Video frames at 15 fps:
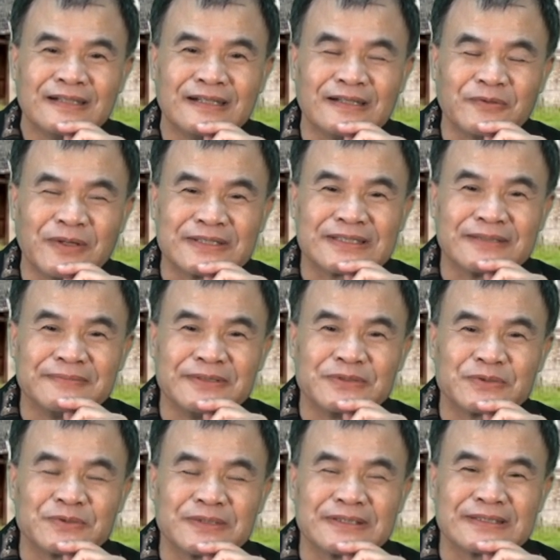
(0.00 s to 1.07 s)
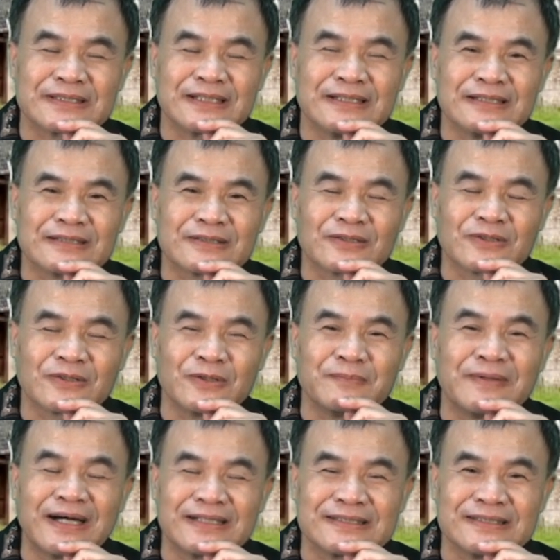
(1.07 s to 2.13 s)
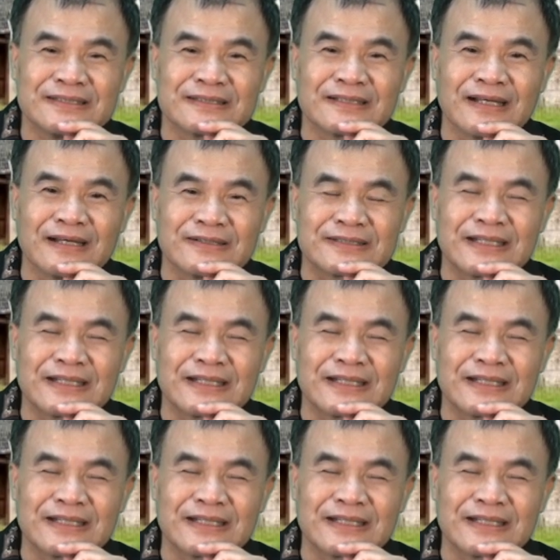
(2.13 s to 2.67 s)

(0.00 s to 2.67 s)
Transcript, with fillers: 呃华夏民族的这个公妈厅了哈，